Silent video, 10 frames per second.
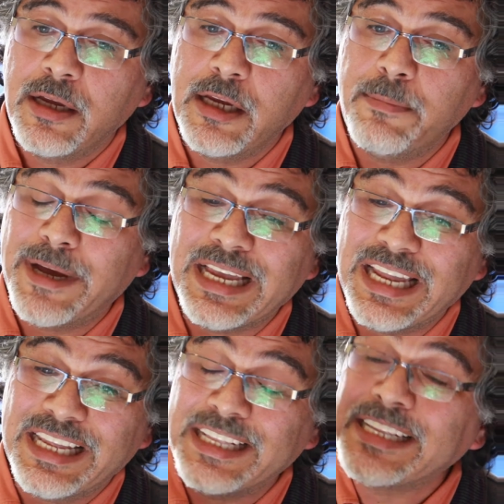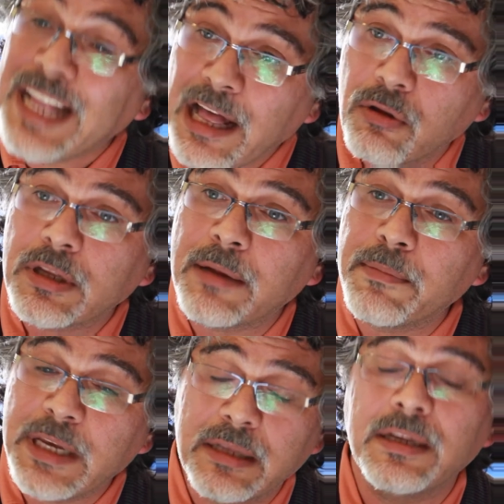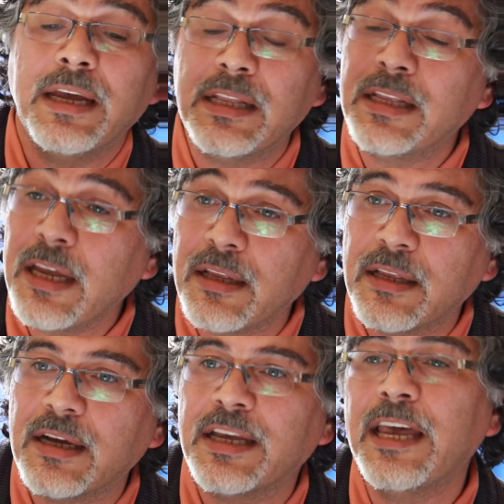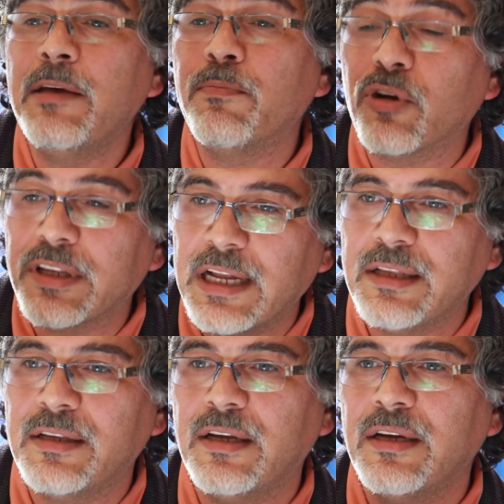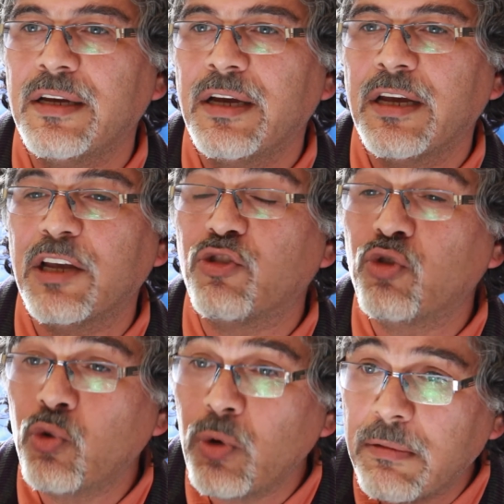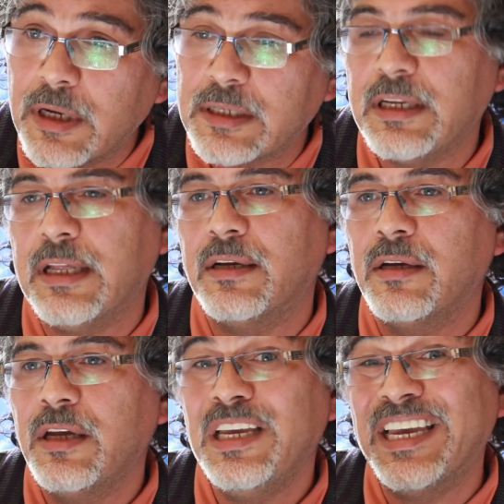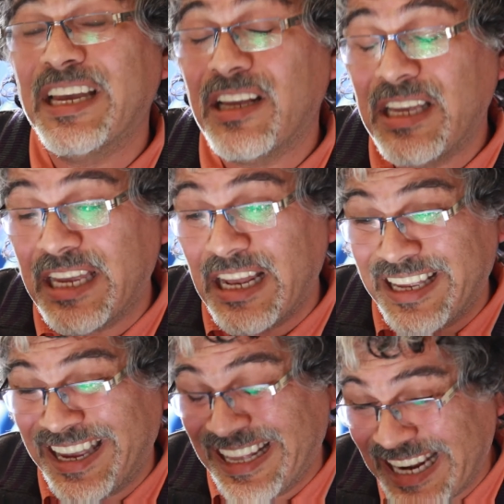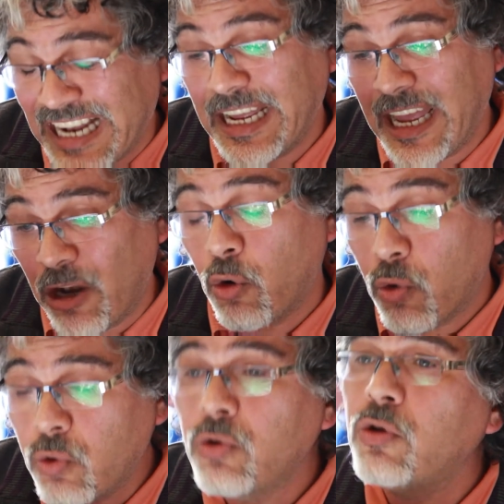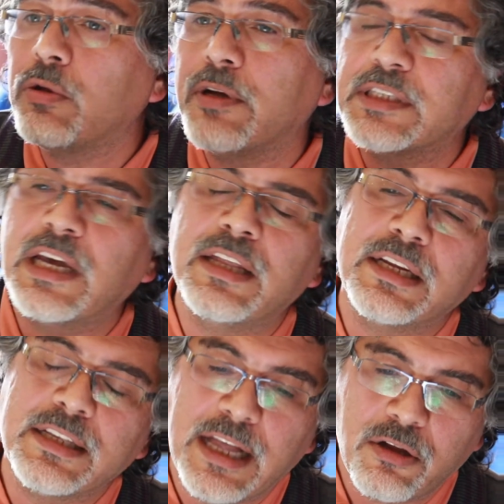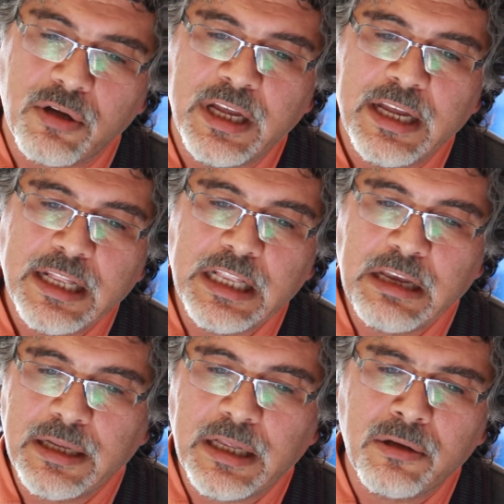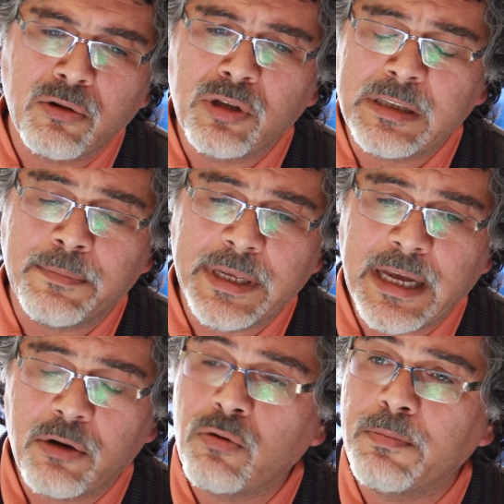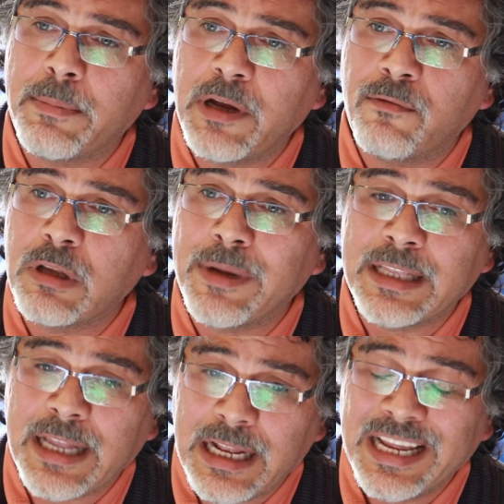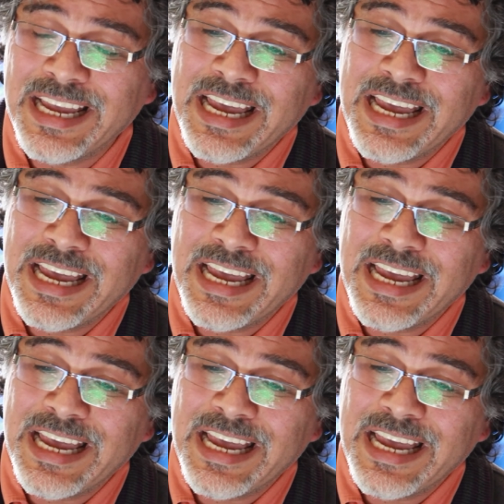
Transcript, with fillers: y para que el Estado también entienda que es importante que su universidad y que, en general el conjunto de universidades del Estado debe desempeñar un papel fundamental